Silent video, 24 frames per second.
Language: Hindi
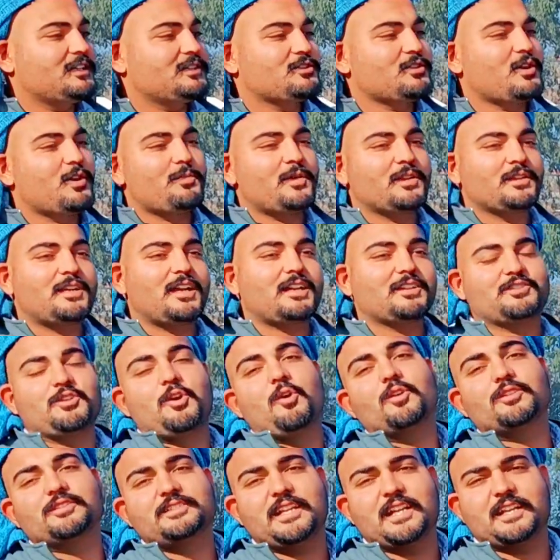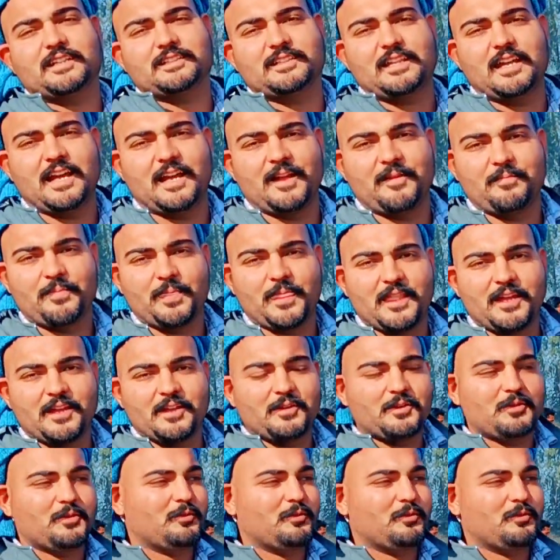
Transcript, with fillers: कि जो बंदा शौक से रखता है आ, हाँ।